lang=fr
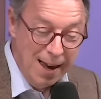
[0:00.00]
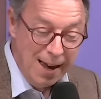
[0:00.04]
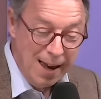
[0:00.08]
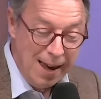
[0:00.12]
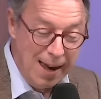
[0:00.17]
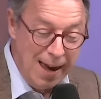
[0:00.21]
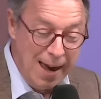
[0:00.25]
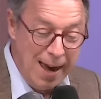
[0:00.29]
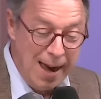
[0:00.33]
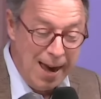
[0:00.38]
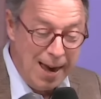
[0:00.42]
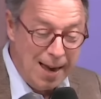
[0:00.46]

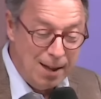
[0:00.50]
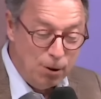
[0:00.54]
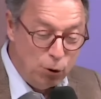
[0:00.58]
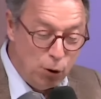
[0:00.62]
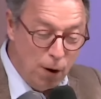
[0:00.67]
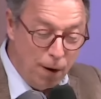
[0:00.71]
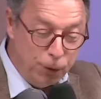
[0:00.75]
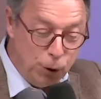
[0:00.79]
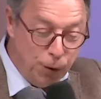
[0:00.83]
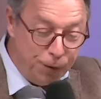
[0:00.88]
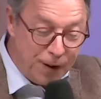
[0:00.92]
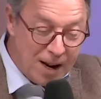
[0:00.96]
et
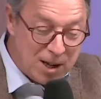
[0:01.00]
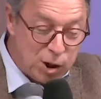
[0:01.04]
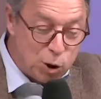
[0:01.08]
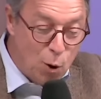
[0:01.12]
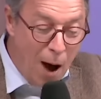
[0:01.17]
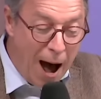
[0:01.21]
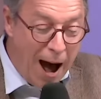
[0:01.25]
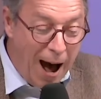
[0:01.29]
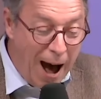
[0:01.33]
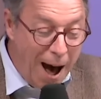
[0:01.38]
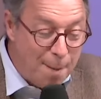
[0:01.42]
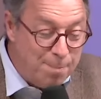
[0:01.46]
de façon
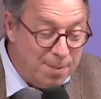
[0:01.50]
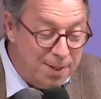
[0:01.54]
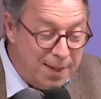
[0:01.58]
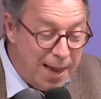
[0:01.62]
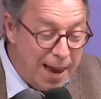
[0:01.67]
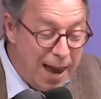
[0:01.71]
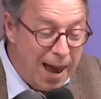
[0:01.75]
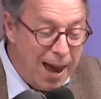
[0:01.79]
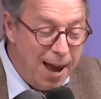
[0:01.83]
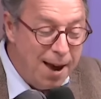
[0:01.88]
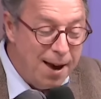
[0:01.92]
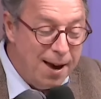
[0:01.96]
à
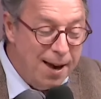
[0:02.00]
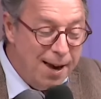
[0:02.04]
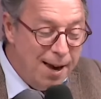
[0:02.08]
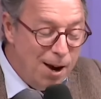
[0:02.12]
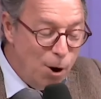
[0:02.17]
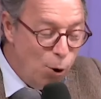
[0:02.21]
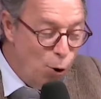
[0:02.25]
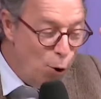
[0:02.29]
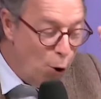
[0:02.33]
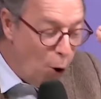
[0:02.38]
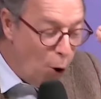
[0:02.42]
ramener le